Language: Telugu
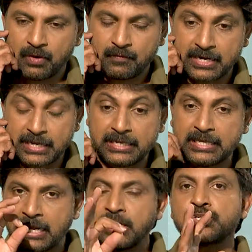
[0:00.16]
లవ్ అంటే ఈ
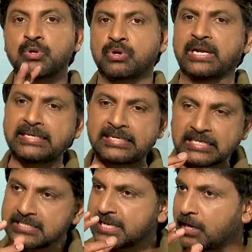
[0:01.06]
రేంజ్లో ఒక
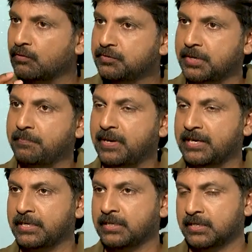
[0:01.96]
ఇంటెన్స్ లవ్
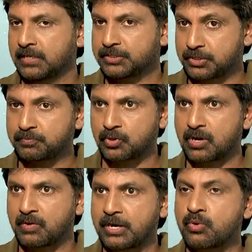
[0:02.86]
చెప్పాలి
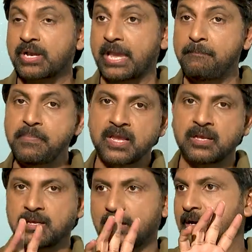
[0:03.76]
చెప్తున్నాం అంటే ఒక
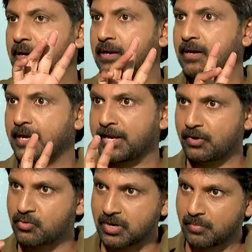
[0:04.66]
ఎపిక్ అనే
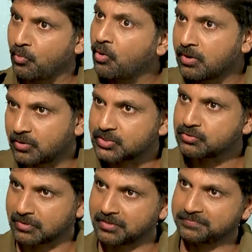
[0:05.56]
ఒక మోడ్ వస్తుంది